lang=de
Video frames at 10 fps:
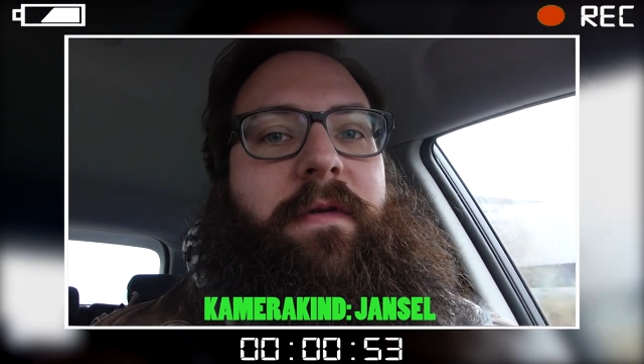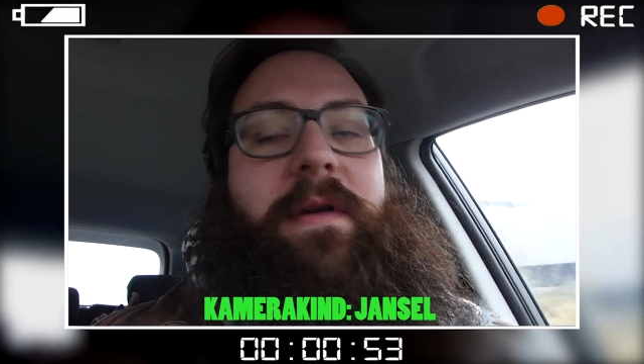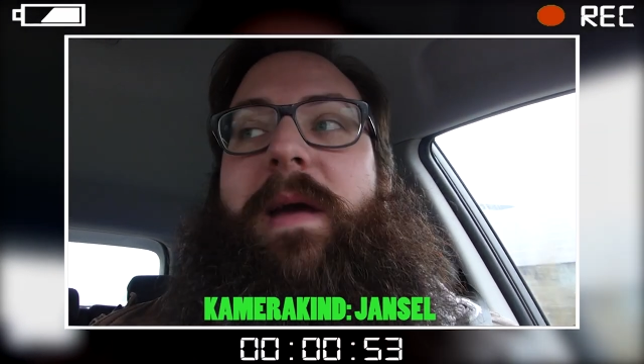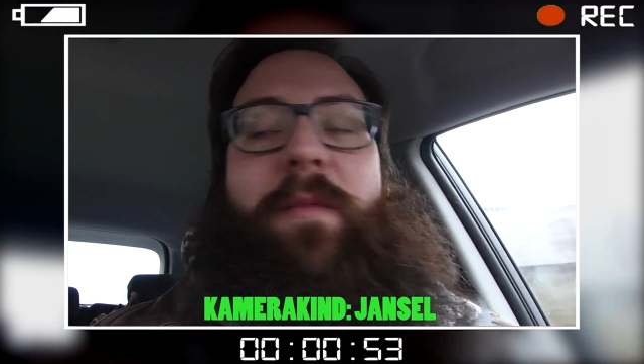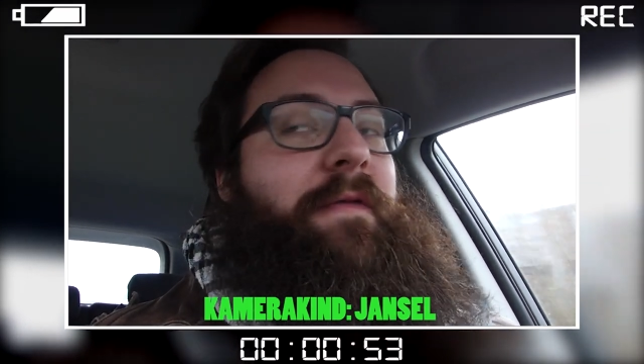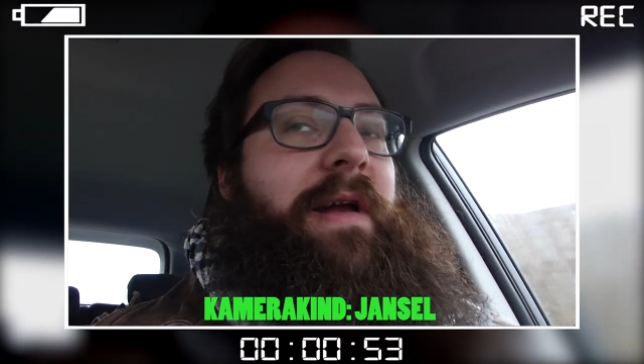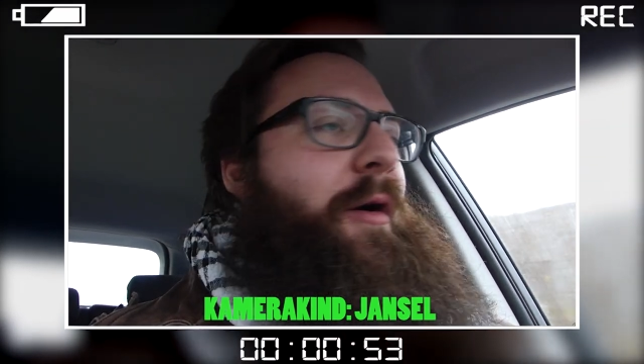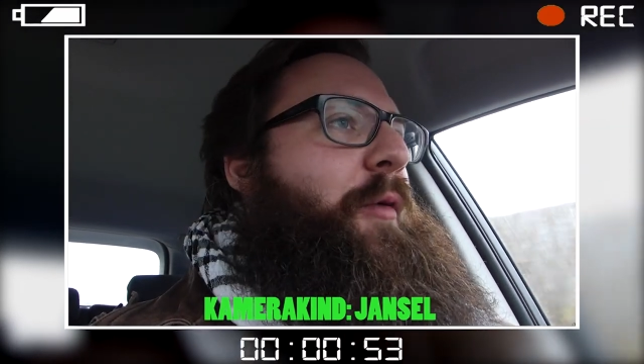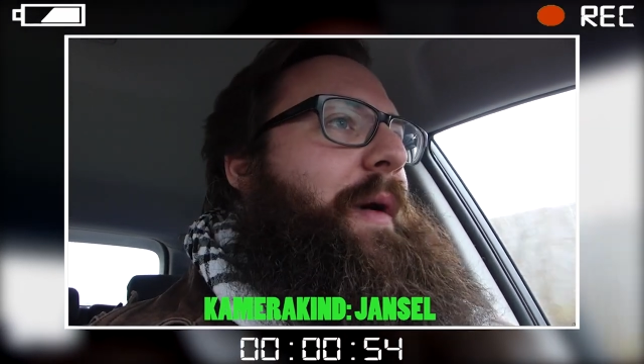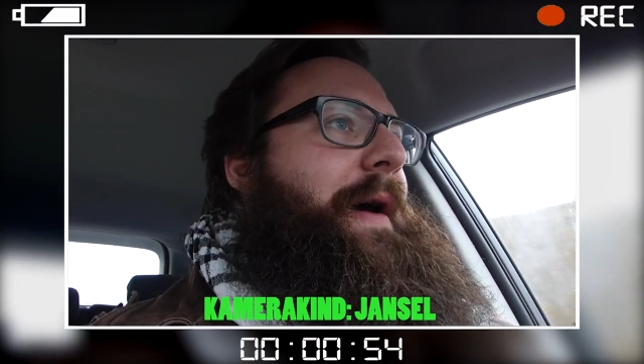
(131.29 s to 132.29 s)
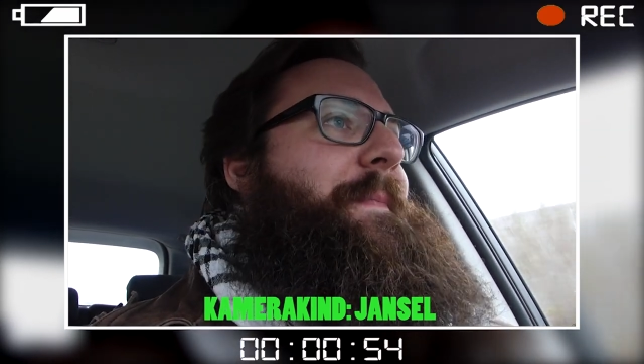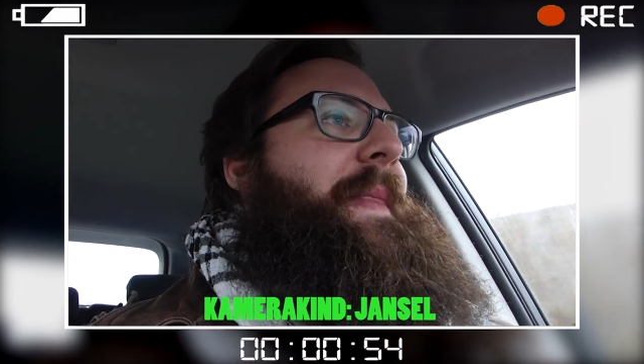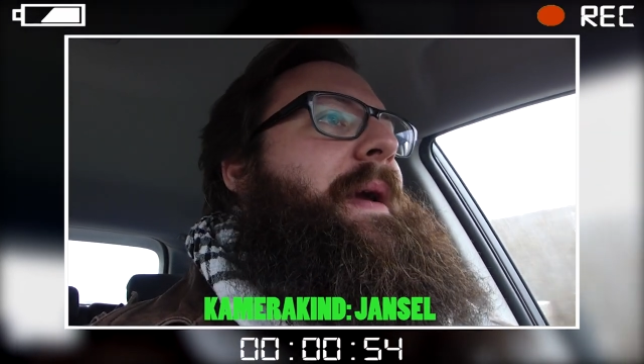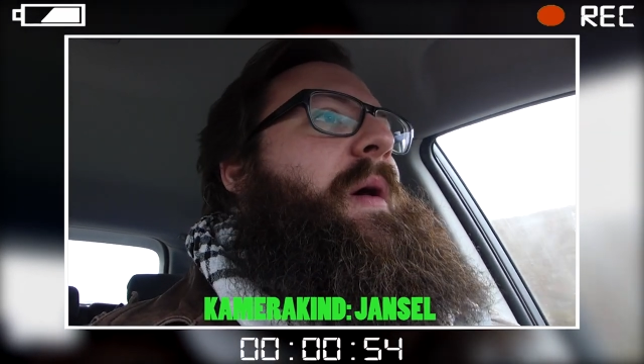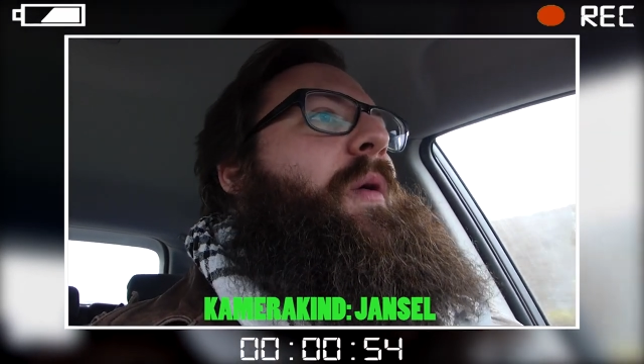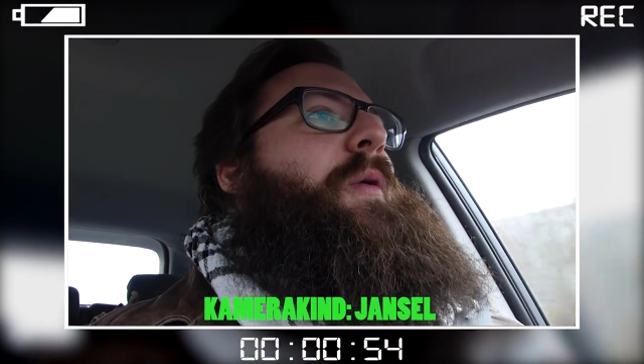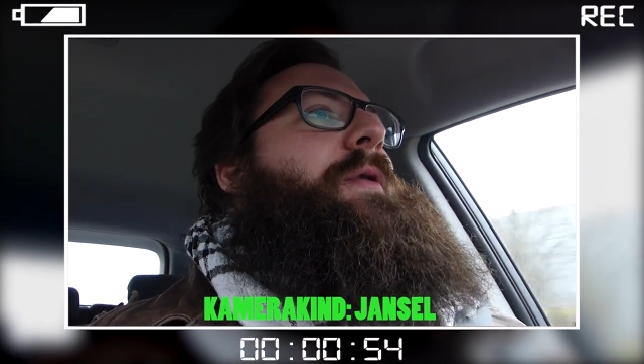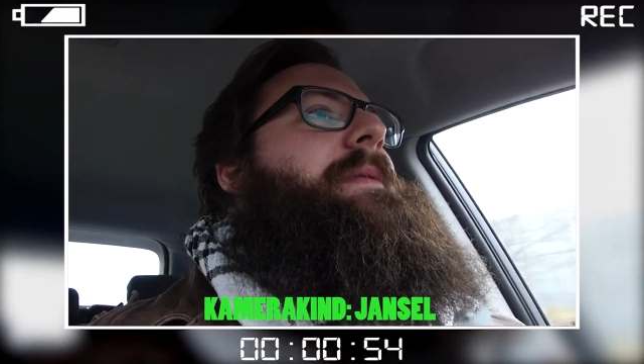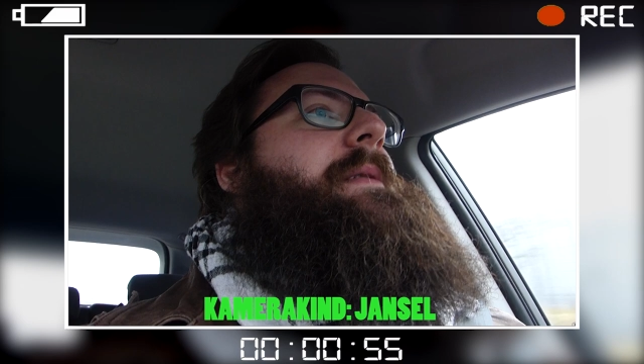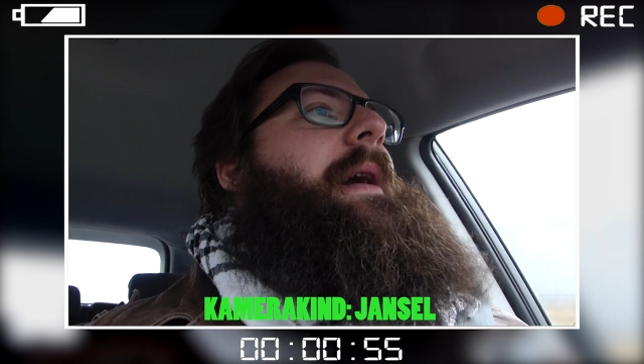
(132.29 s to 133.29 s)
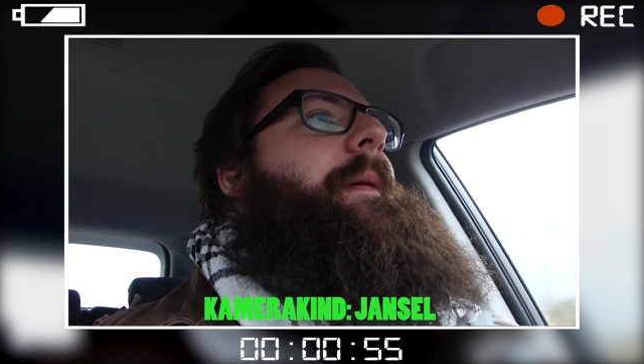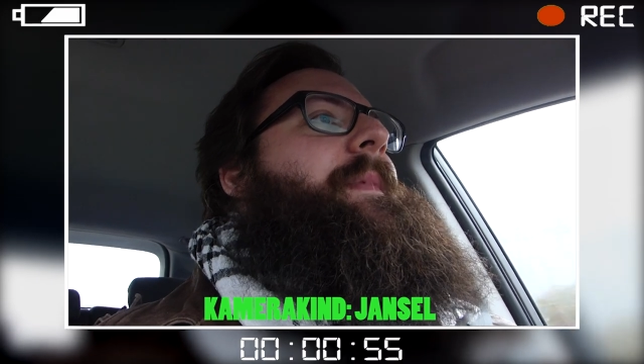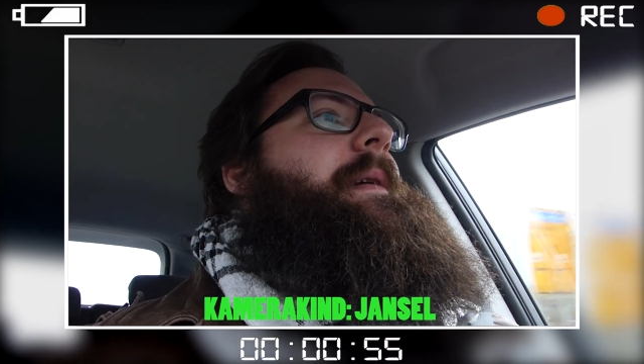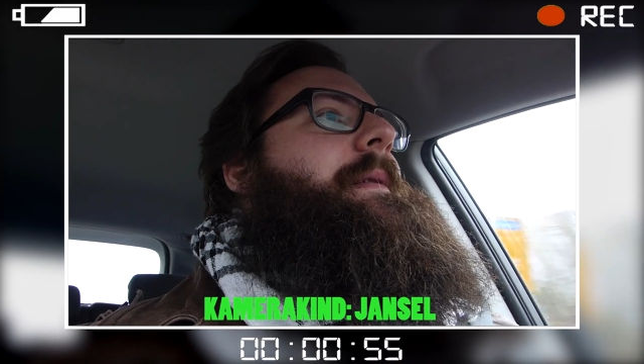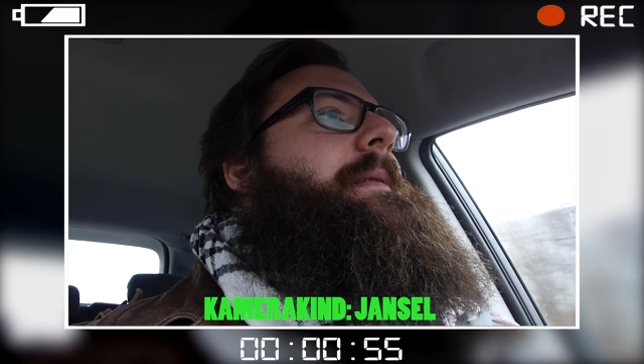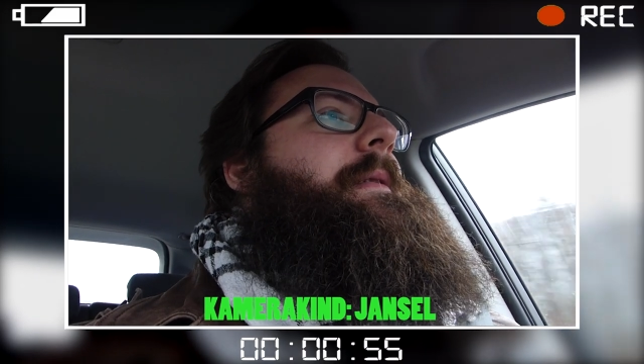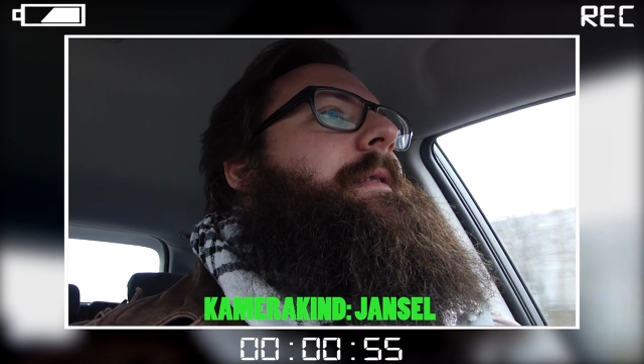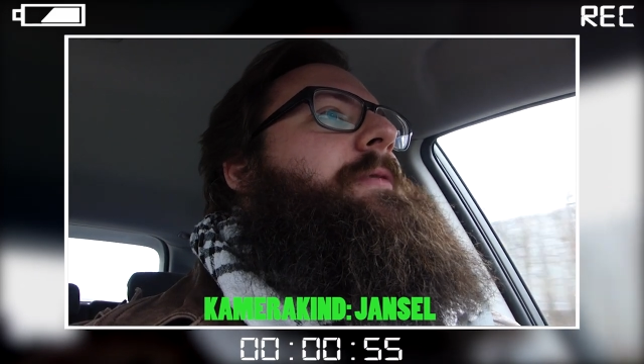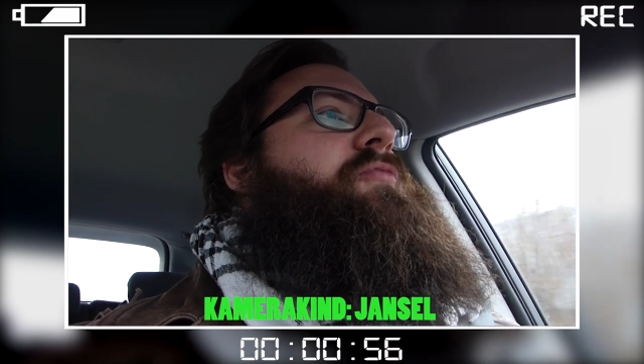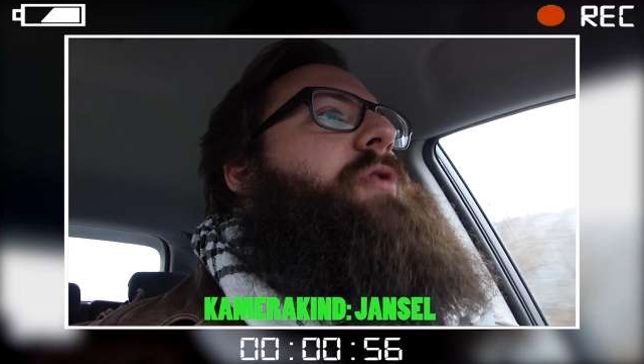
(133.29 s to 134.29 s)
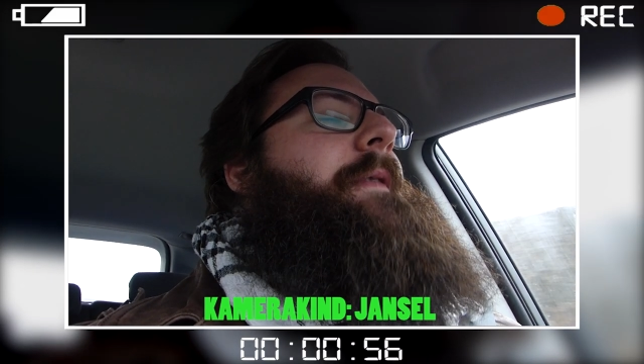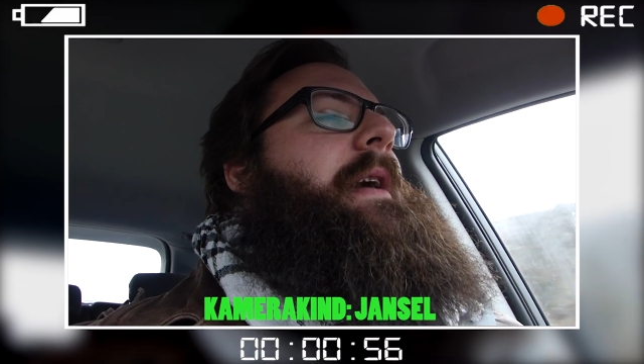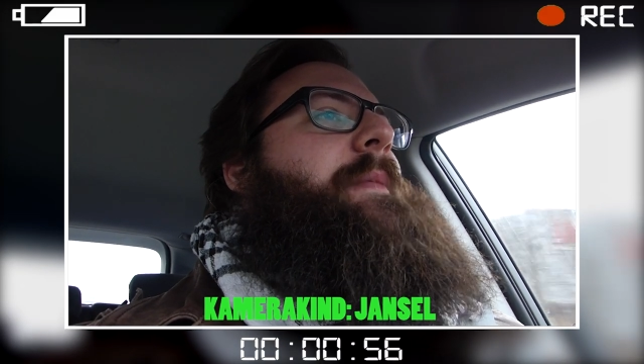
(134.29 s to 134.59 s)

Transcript: für den Gameboy war da auch bei. Und ja, dann äh, ja, wir